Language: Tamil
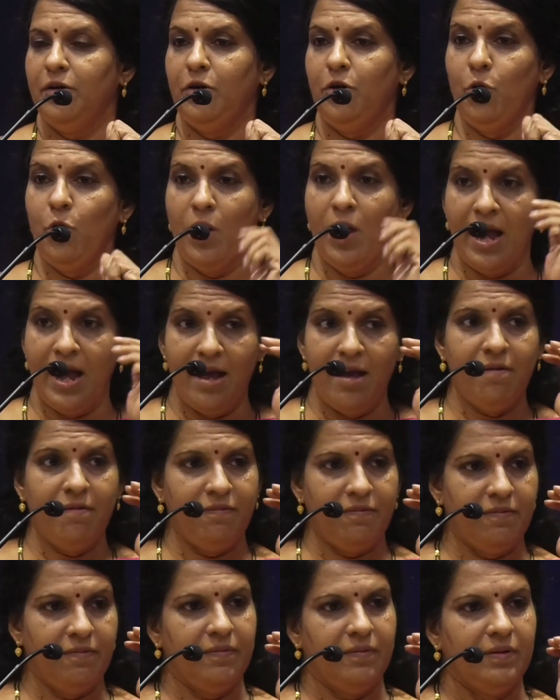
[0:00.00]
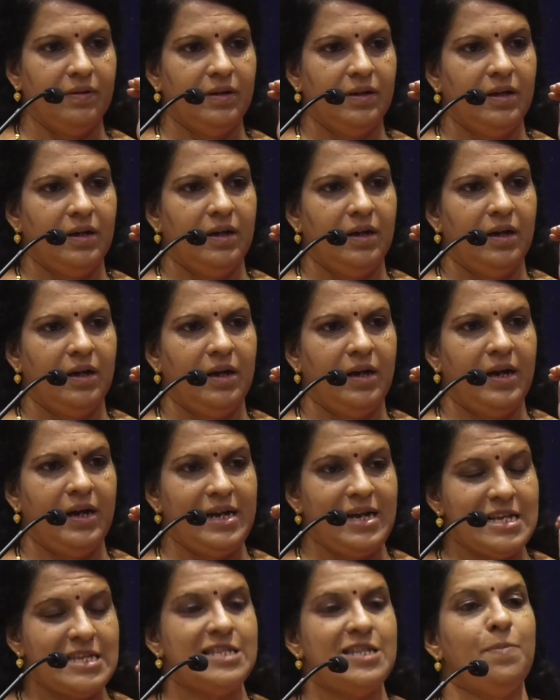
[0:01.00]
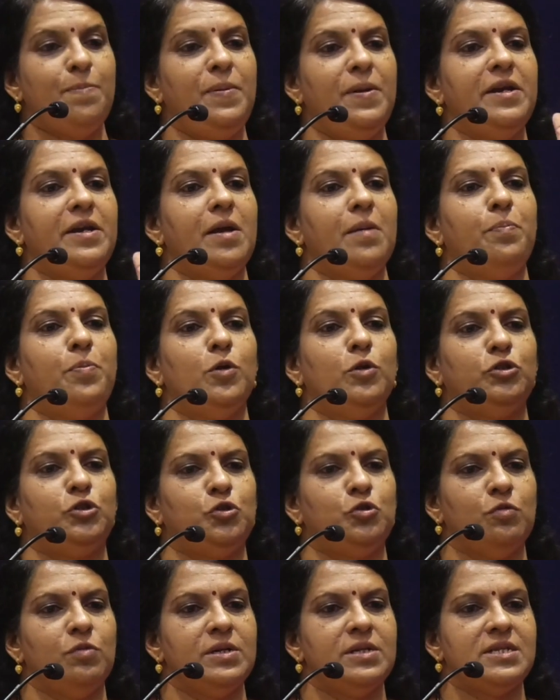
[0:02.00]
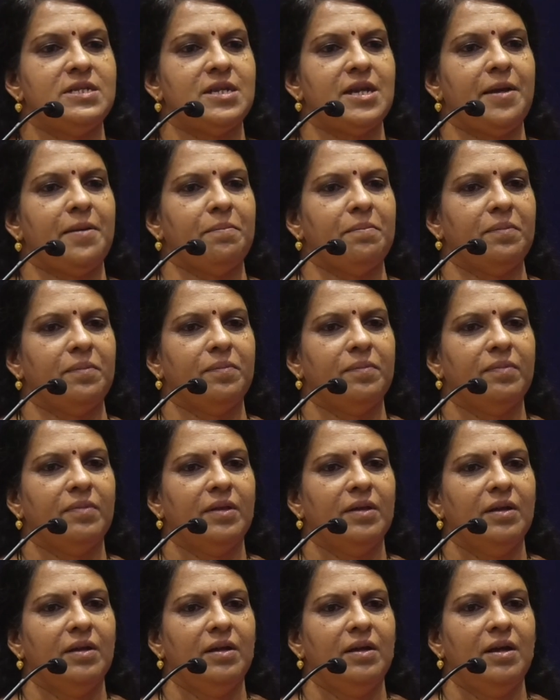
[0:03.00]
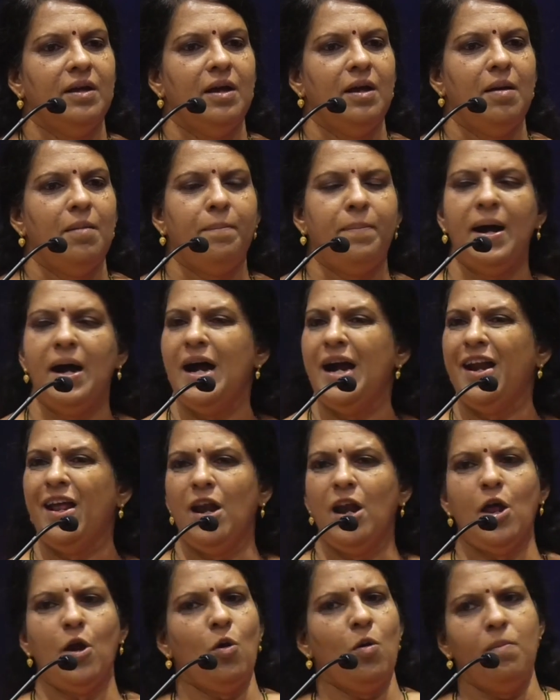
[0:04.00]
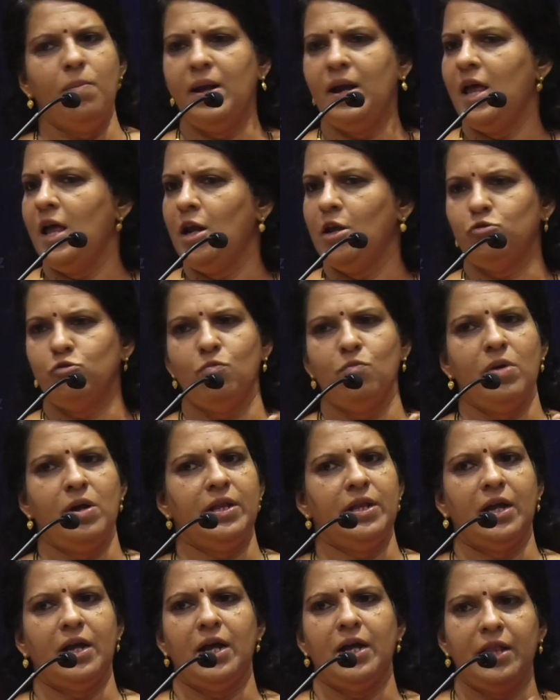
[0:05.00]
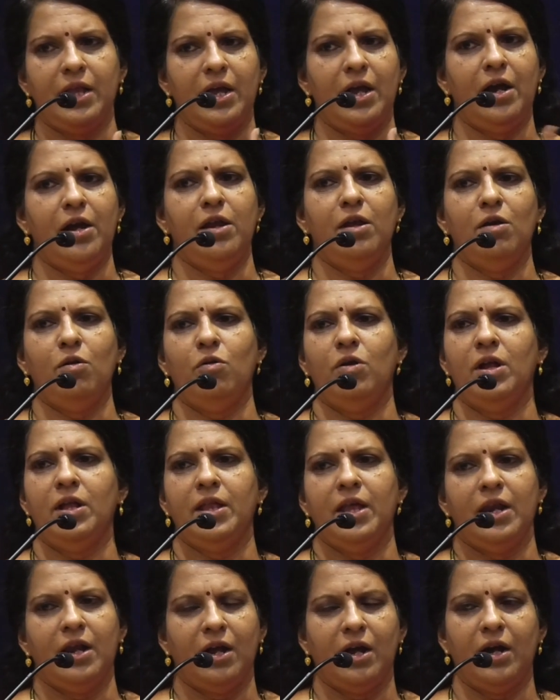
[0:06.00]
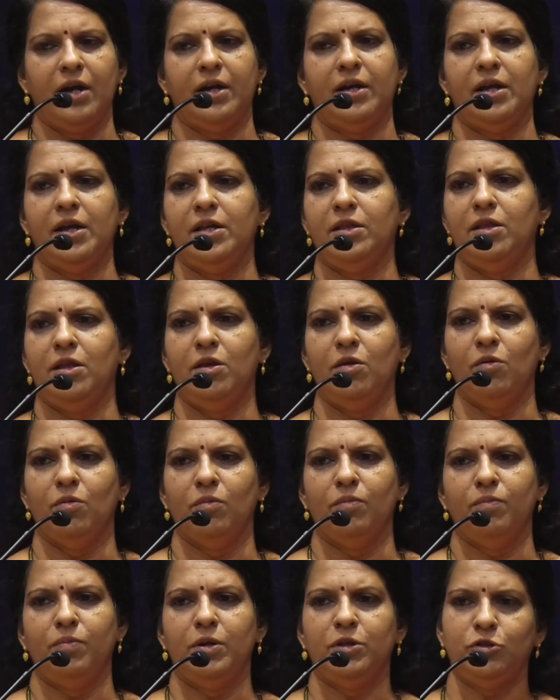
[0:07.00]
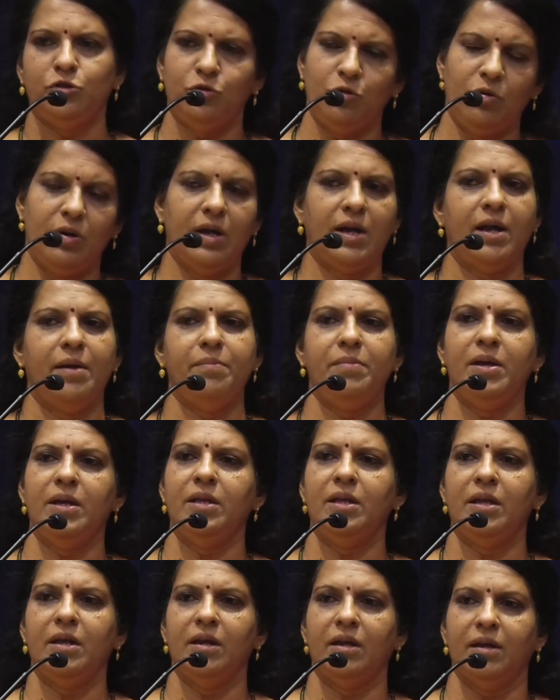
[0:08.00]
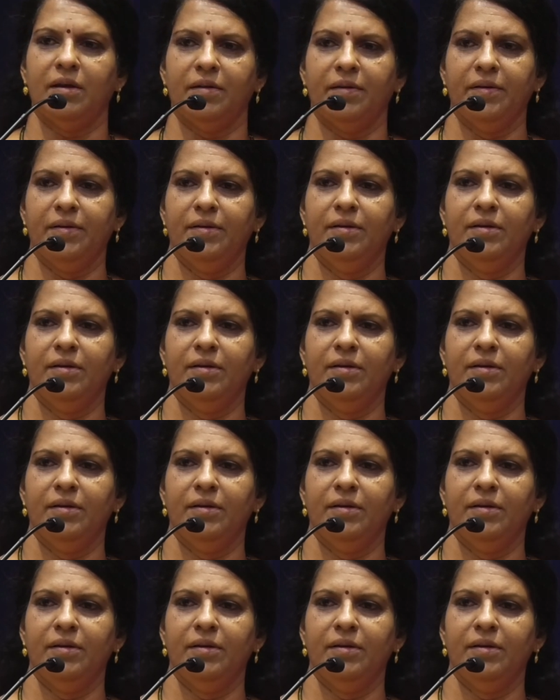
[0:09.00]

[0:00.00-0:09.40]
டு யூ ஹாவ் எ டிசிப்ளின்ட் அப்ரோச் டுவர்ட்ஸ் டைம் பாடெல்லாம் ரொம்ப இல்லை சும்மா இந்த கதையே அடிக்கக்கூடாது எனக்கு கட்டாயம் தெரியும் ப்ளஸ் டூ கூட கம்மியாக தான் இருக்குது